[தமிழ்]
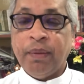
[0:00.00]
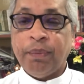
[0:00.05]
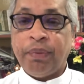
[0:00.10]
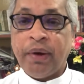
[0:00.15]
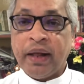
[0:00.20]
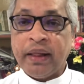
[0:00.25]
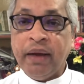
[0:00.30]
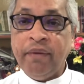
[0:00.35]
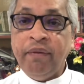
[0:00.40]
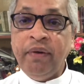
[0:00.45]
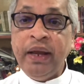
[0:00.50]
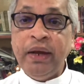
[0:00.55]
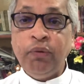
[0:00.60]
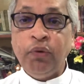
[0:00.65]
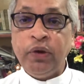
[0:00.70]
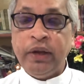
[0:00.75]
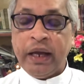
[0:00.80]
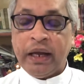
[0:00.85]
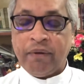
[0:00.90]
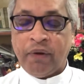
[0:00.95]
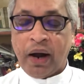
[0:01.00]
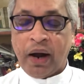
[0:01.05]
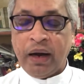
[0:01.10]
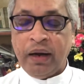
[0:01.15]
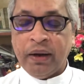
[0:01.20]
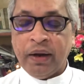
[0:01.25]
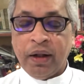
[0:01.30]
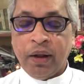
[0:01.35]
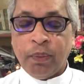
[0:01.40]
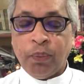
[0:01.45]
பதவி உயர்வால்
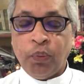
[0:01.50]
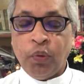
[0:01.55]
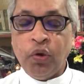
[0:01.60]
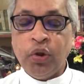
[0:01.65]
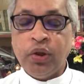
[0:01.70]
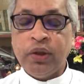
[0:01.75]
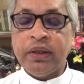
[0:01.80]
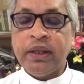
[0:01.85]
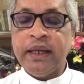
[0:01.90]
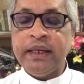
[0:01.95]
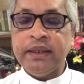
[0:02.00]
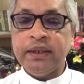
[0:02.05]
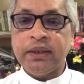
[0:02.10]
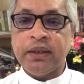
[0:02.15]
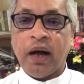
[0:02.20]
மூத்த